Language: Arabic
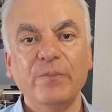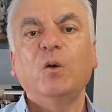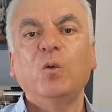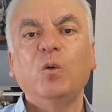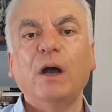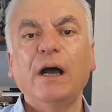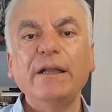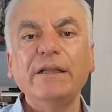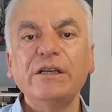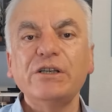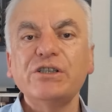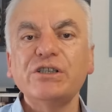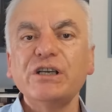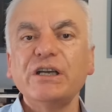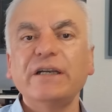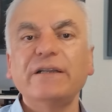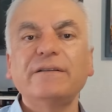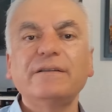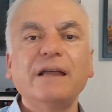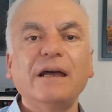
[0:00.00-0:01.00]
وهذا
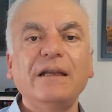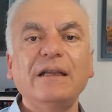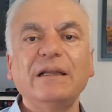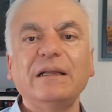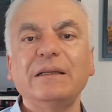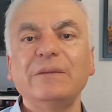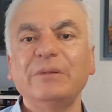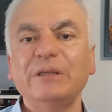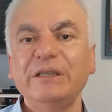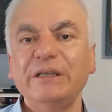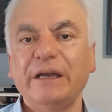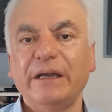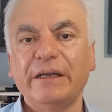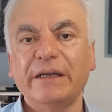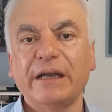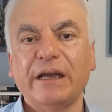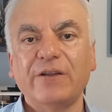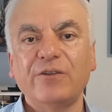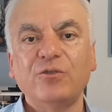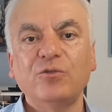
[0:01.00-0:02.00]
الشيء الثالث اللي بدي
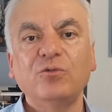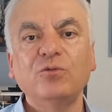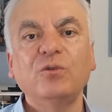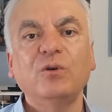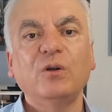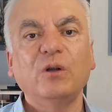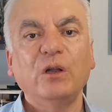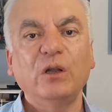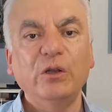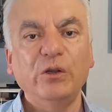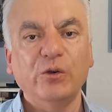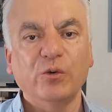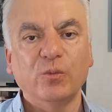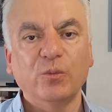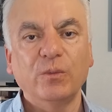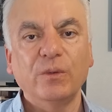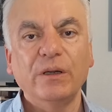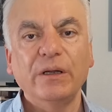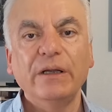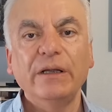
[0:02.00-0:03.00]
احكي عنه اليوم
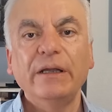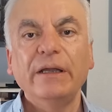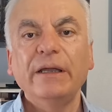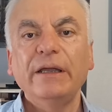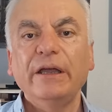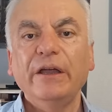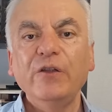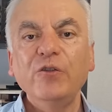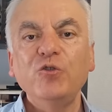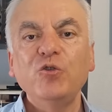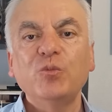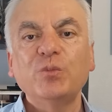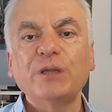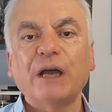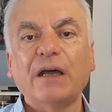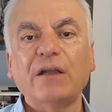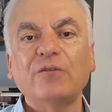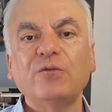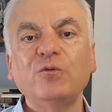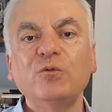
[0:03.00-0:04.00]
انتم
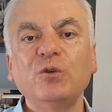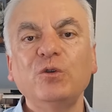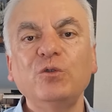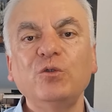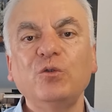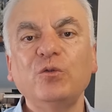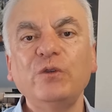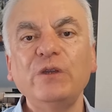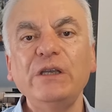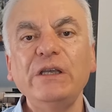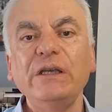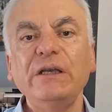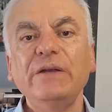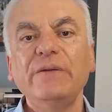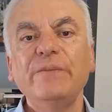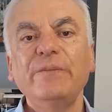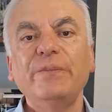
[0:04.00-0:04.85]
بتعرفوا انه في